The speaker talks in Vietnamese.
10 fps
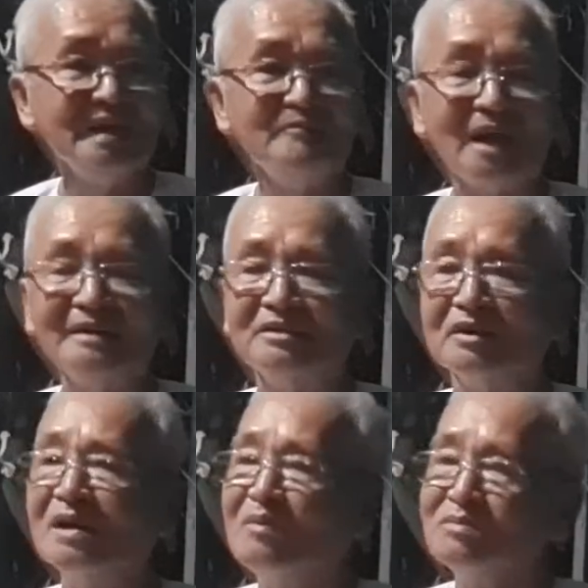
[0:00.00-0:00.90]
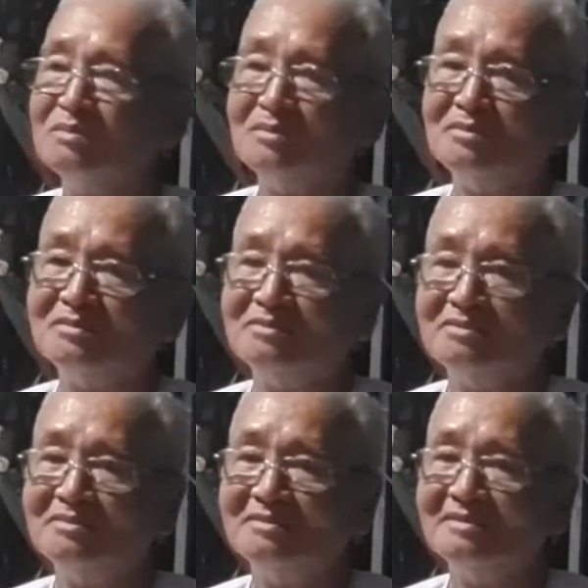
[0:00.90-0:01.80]
niệm phật được không
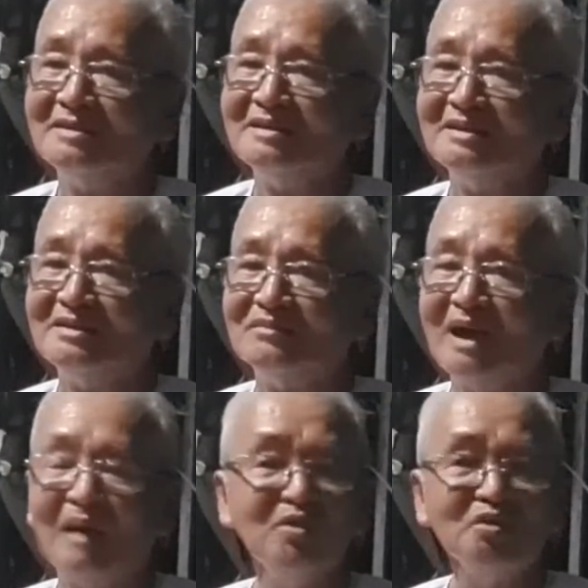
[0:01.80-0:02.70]
mà không